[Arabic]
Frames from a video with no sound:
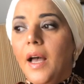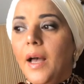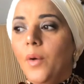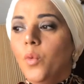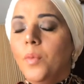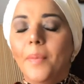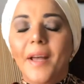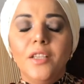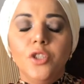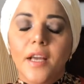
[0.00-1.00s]
وما
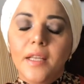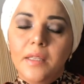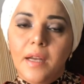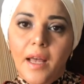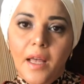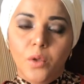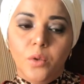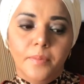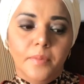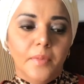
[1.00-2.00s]
بقاش قادرة أحكم
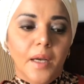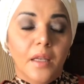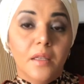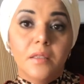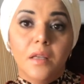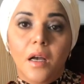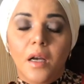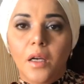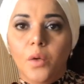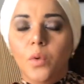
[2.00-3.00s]
على
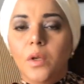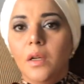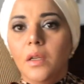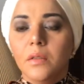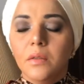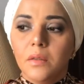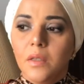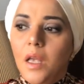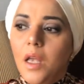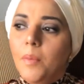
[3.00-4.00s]
الصح والغلط
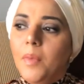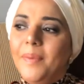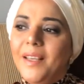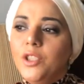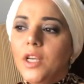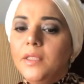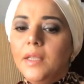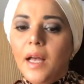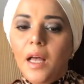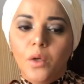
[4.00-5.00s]
ما بقاش قادرة
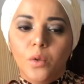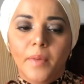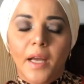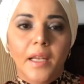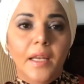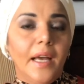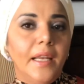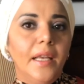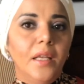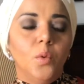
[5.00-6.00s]
أحكم على
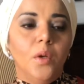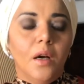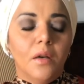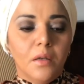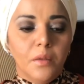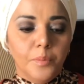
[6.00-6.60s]
الحلال والحرام